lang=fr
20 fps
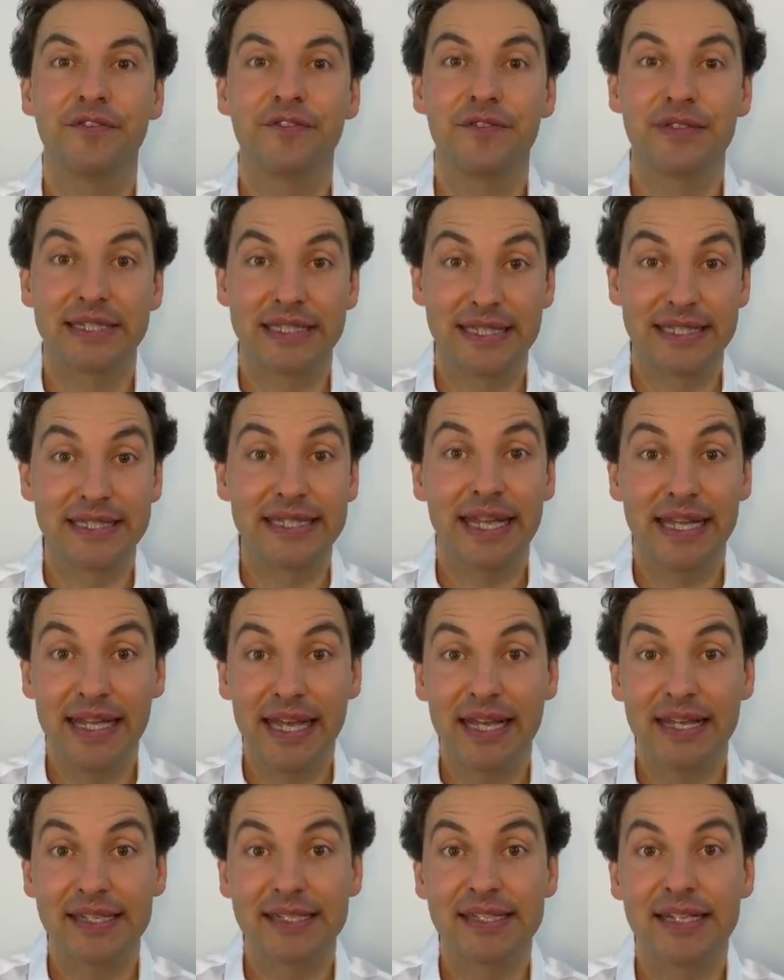ça y
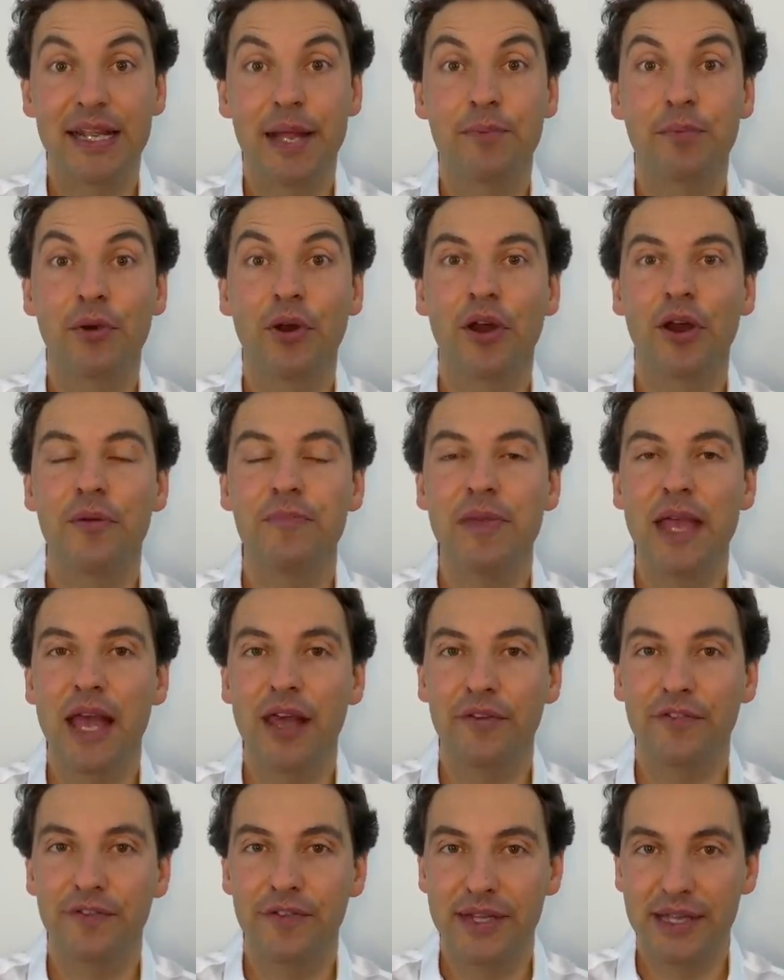est, c'est la
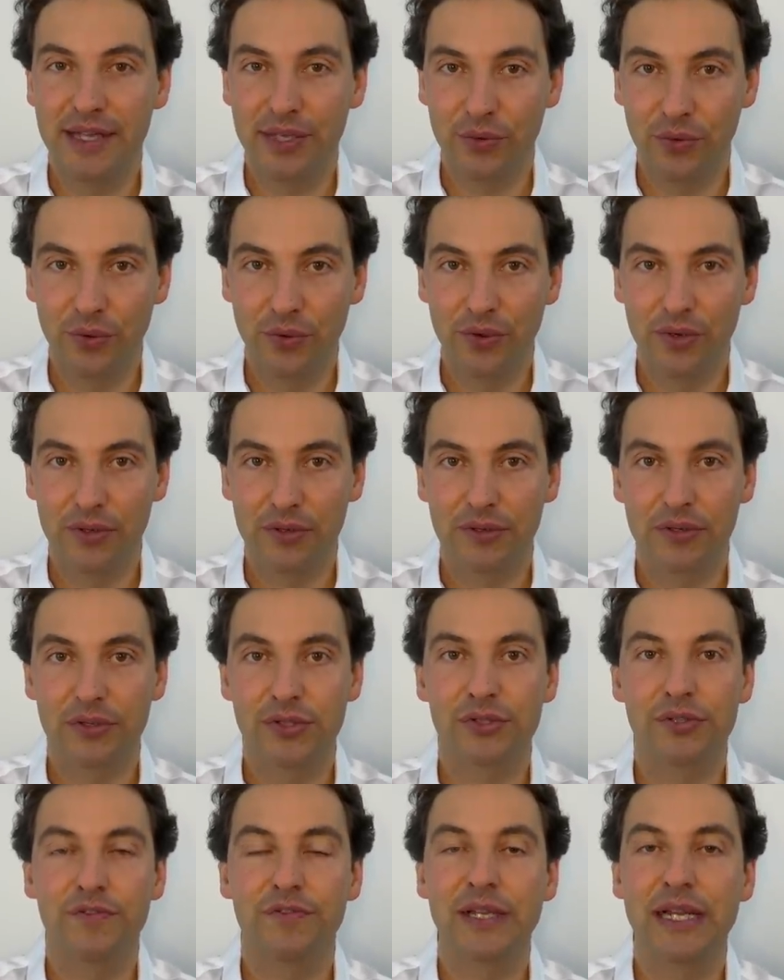première vidéo que
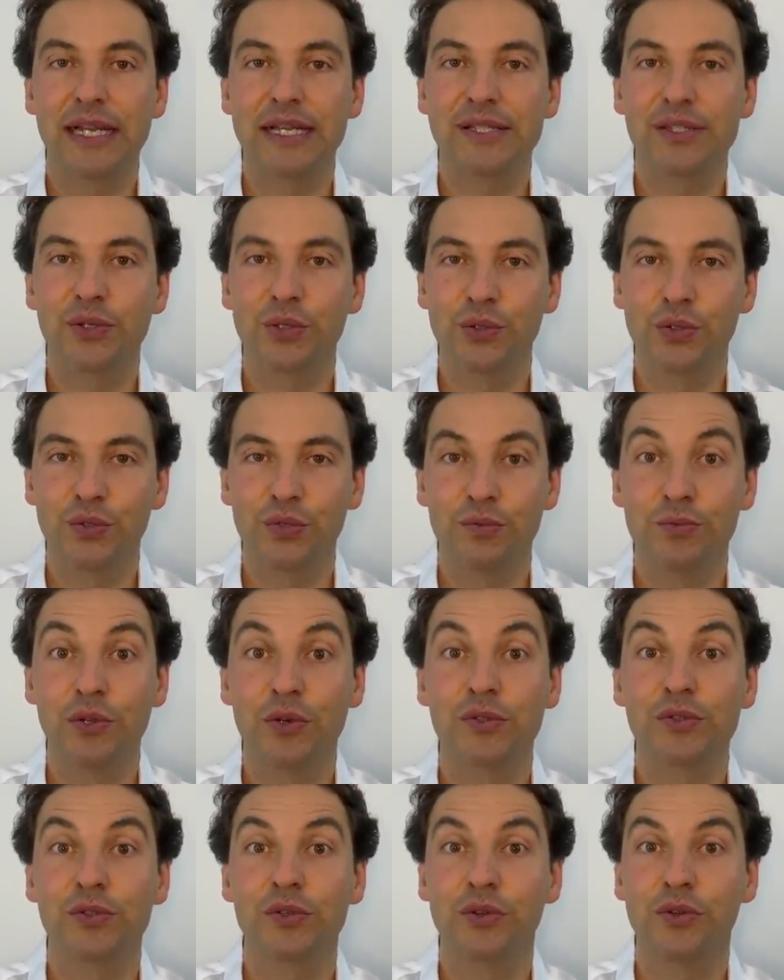je fais là sur YouTube,
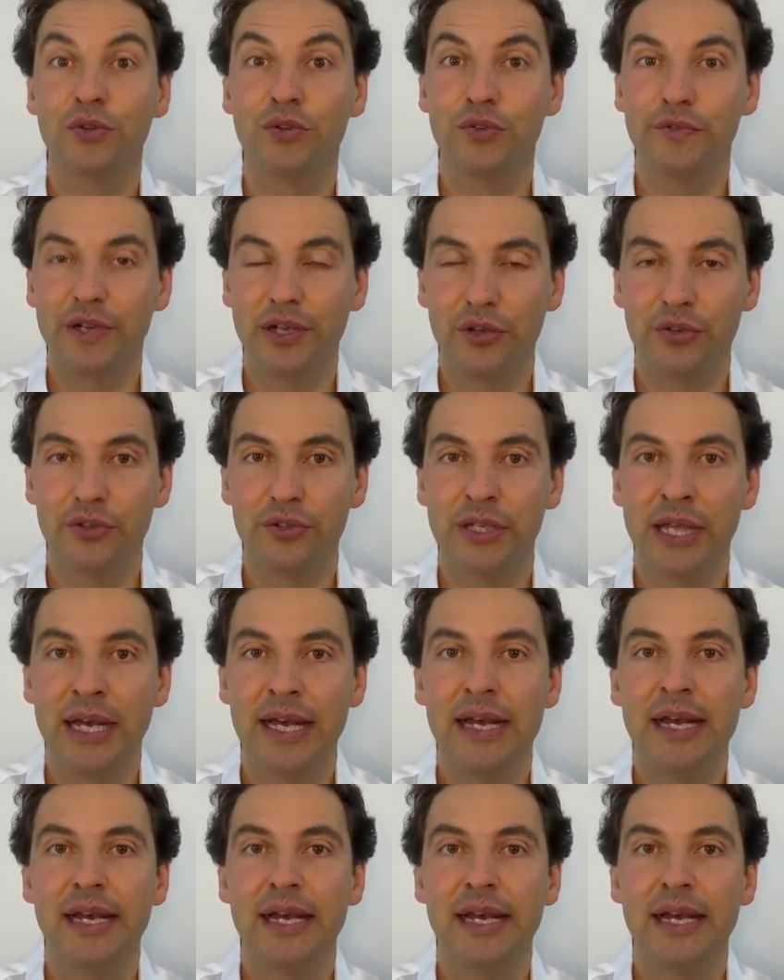donc sur une nouvelle lune,